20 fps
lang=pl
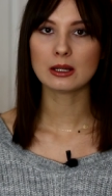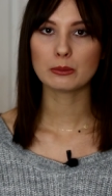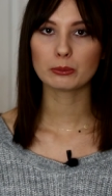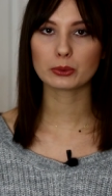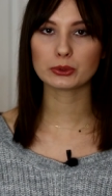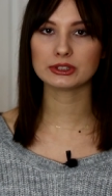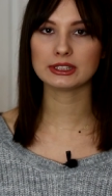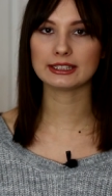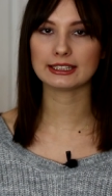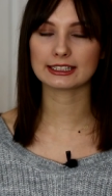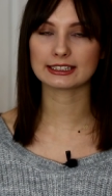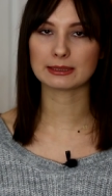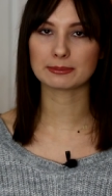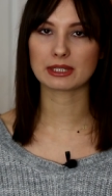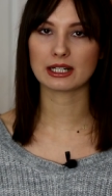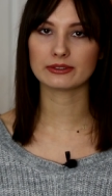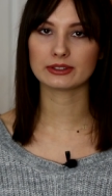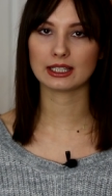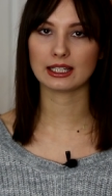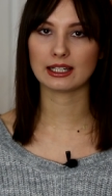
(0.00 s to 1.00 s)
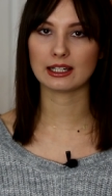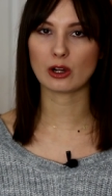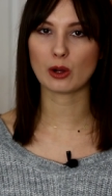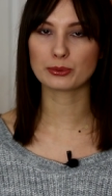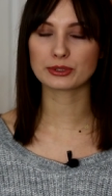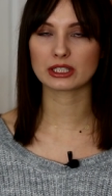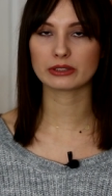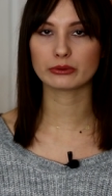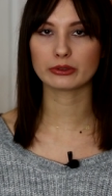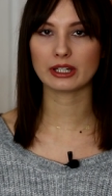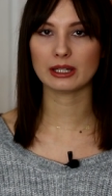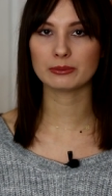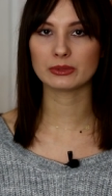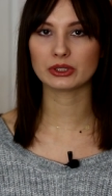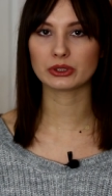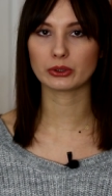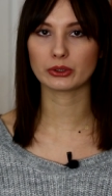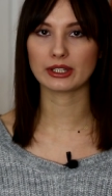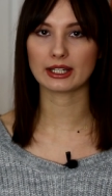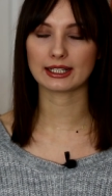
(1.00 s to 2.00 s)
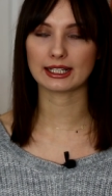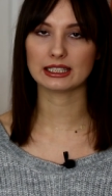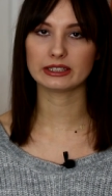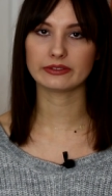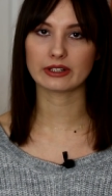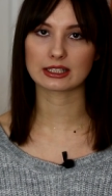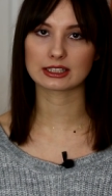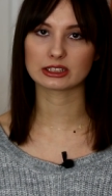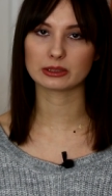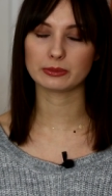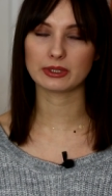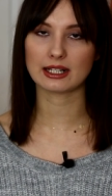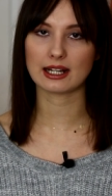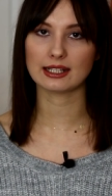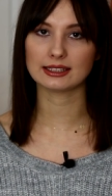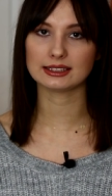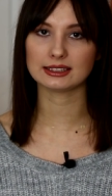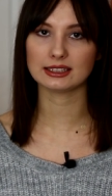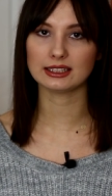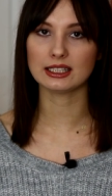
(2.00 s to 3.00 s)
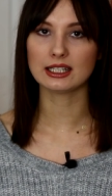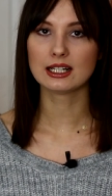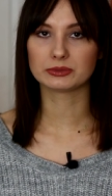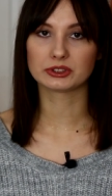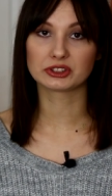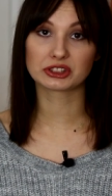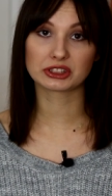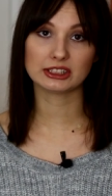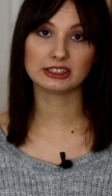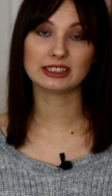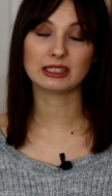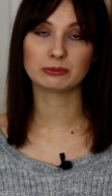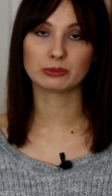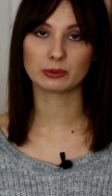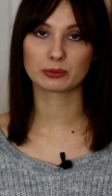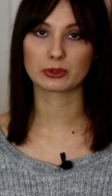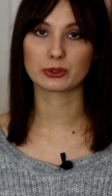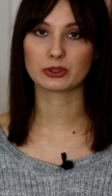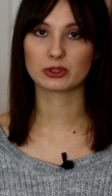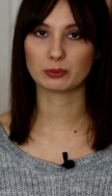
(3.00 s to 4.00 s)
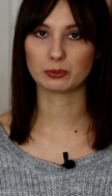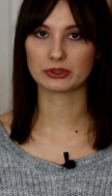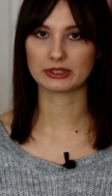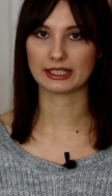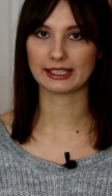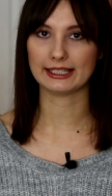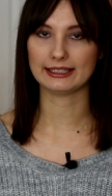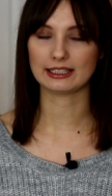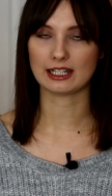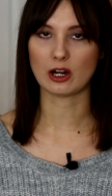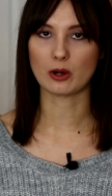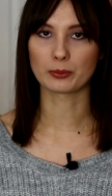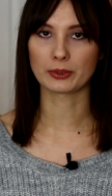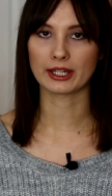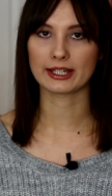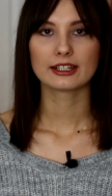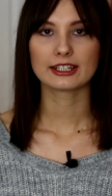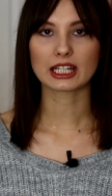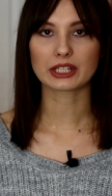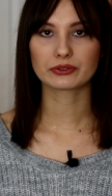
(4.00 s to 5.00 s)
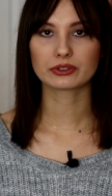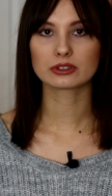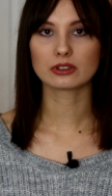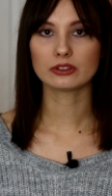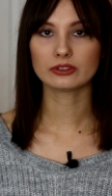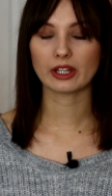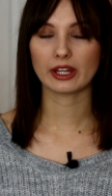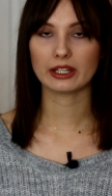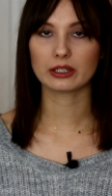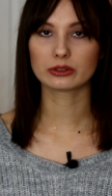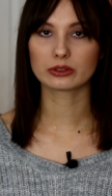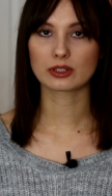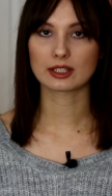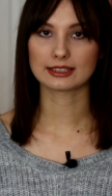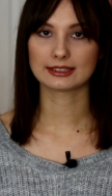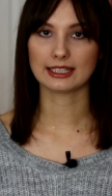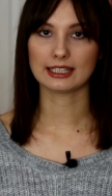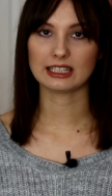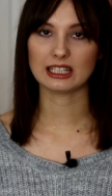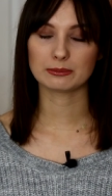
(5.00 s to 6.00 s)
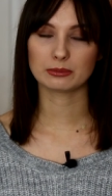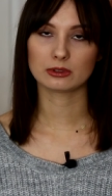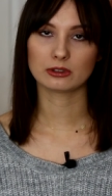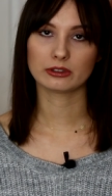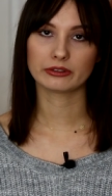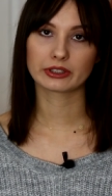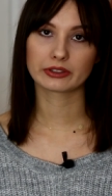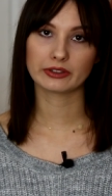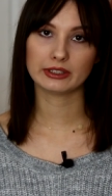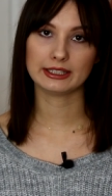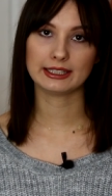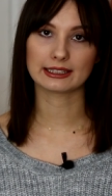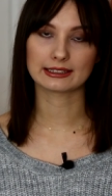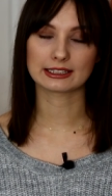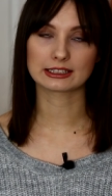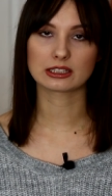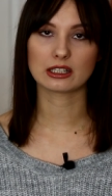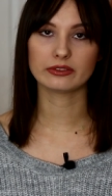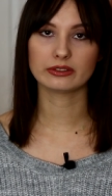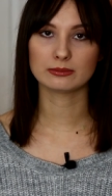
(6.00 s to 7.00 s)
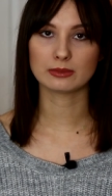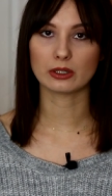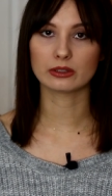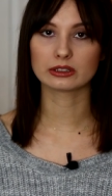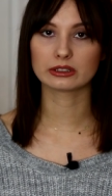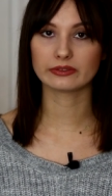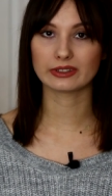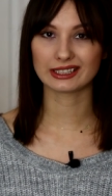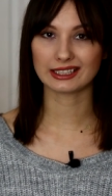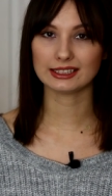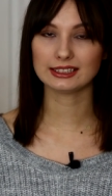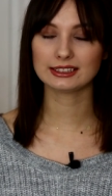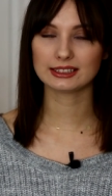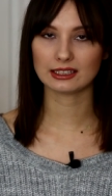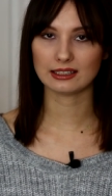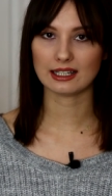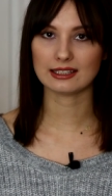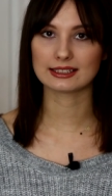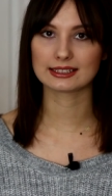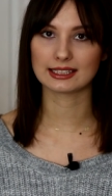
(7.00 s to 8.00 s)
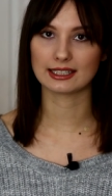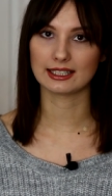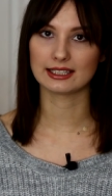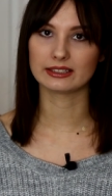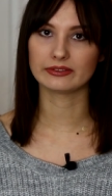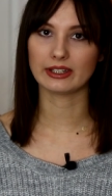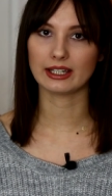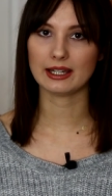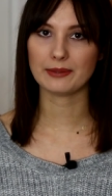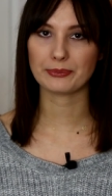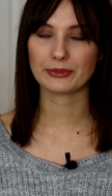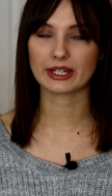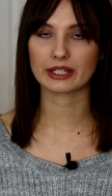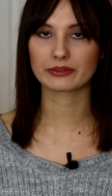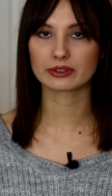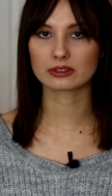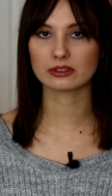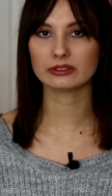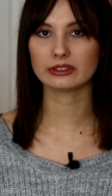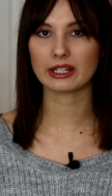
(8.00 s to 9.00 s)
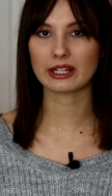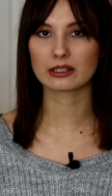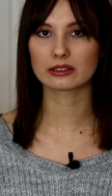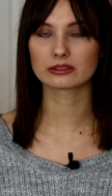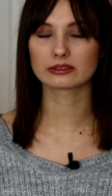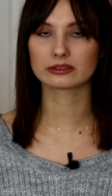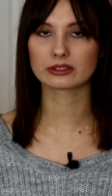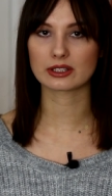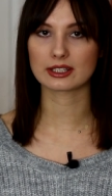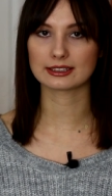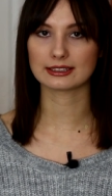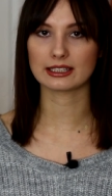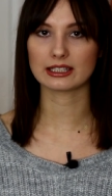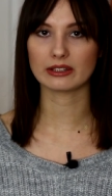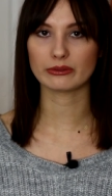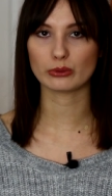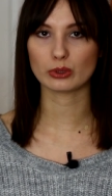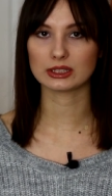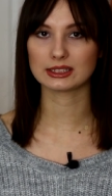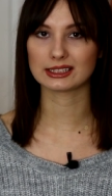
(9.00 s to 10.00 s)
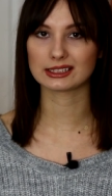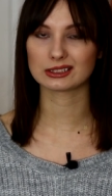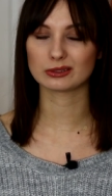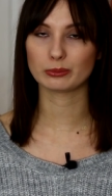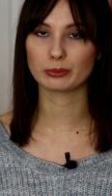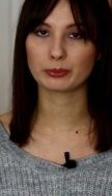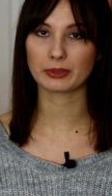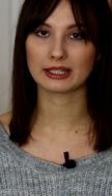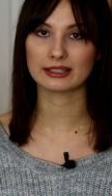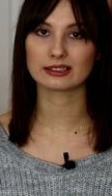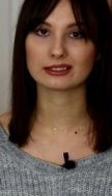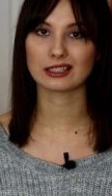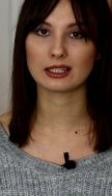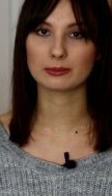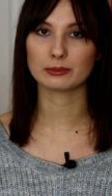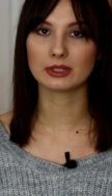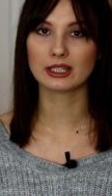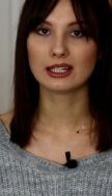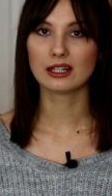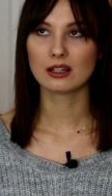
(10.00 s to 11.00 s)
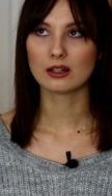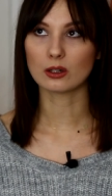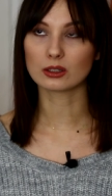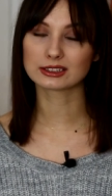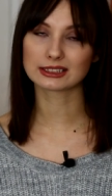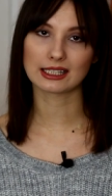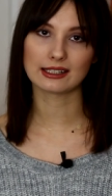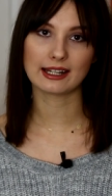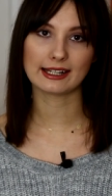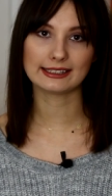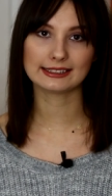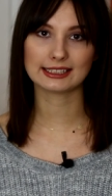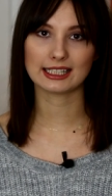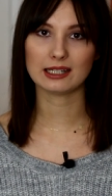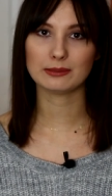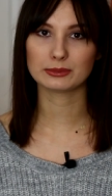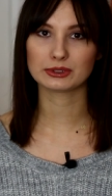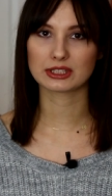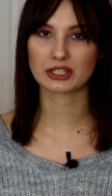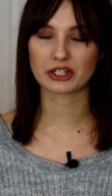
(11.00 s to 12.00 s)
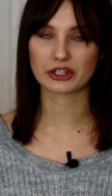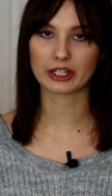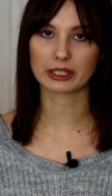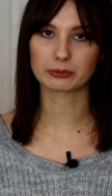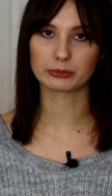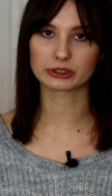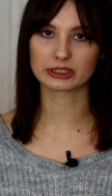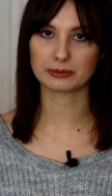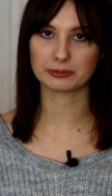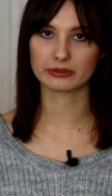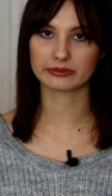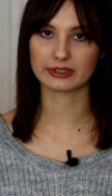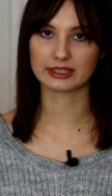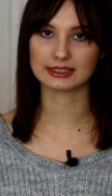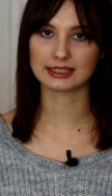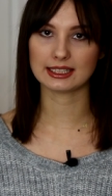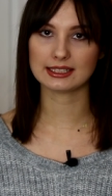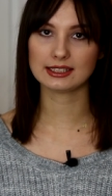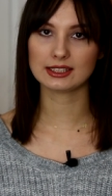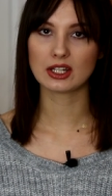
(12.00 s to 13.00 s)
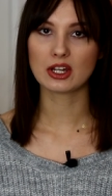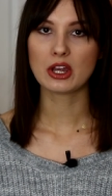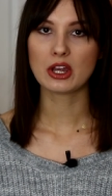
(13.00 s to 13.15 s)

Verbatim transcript: Później tak naprawdę obserwujemy to, jak Edward sobie radzi z życiem po prostu po takiej traumie, jak wygląda jego dorastanie, bo w chwili katastrofy ma on 12 lat zaledwie, jak wygląda jego dorastanie właśnie z tym piętnem ocaleńca, myślę, że tak można powiedzieć,